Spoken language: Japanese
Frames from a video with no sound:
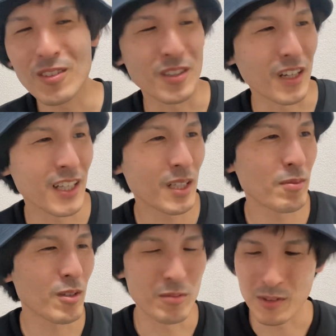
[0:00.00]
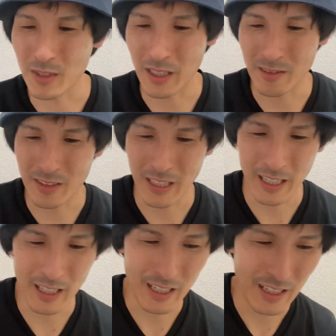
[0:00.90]
に頭をぶつけるってな
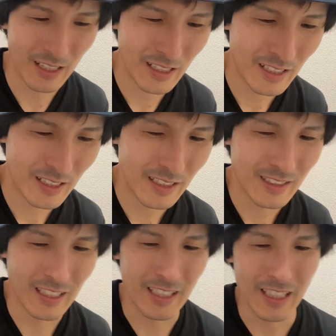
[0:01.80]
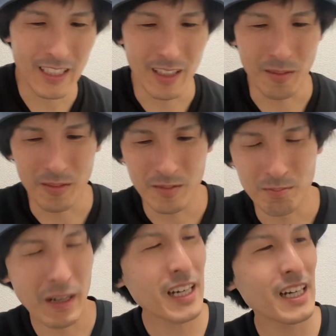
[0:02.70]
んか、なんだったかな？
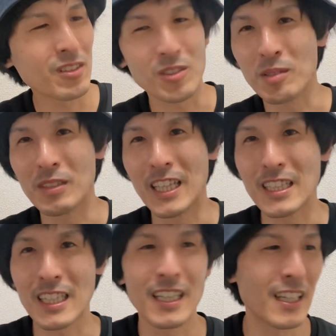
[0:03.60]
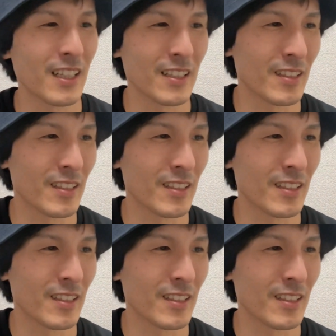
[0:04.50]
バカの意味だったかな？